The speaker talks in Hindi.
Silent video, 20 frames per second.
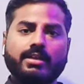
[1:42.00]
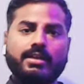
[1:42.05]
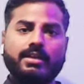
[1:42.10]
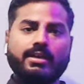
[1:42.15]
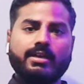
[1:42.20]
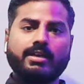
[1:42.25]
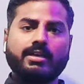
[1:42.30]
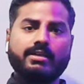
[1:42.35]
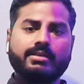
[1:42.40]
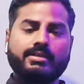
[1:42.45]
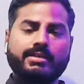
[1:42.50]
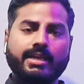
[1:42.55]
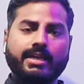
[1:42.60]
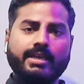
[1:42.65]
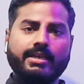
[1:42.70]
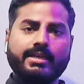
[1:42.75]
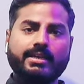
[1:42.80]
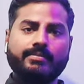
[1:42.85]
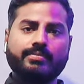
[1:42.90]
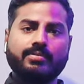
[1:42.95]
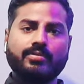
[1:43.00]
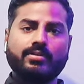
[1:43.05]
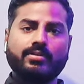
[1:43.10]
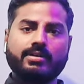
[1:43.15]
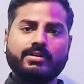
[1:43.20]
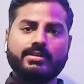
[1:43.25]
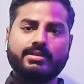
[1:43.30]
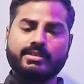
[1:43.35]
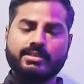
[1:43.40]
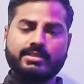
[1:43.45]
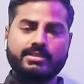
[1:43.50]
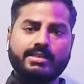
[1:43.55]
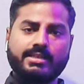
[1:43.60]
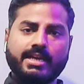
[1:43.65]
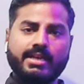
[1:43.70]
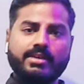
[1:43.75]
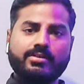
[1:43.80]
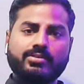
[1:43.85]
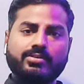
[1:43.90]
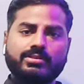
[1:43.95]
डाई के जैसे
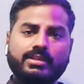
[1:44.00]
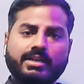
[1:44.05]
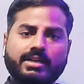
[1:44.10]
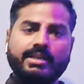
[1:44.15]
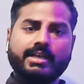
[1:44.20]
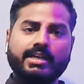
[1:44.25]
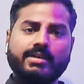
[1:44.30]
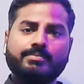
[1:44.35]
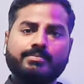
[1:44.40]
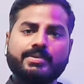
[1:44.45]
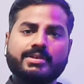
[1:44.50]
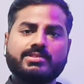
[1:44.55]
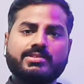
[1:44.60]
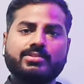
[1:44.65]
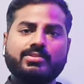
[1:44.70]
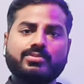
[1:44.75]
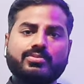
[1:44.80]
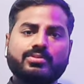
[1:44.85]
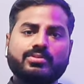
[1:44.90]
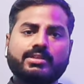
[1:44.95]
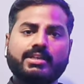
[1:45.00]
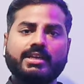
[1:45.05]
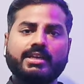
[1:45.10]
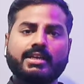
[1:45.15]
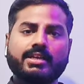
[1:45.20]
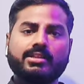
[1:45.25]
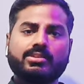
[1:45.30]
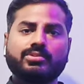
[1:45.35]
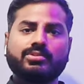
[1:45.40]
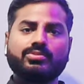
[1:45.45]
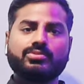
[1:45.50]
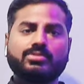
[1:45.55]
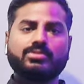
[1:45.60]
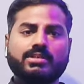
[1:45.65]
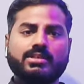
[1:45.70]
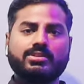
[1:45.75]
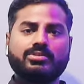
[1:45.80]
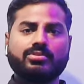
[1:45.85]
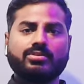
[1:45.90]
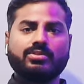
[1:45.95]
डाई होता है डाई हम पेशेंट को देंगे तो
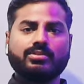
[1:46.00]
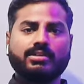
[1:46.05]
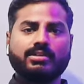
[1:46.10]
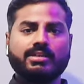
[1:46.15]
उसका जो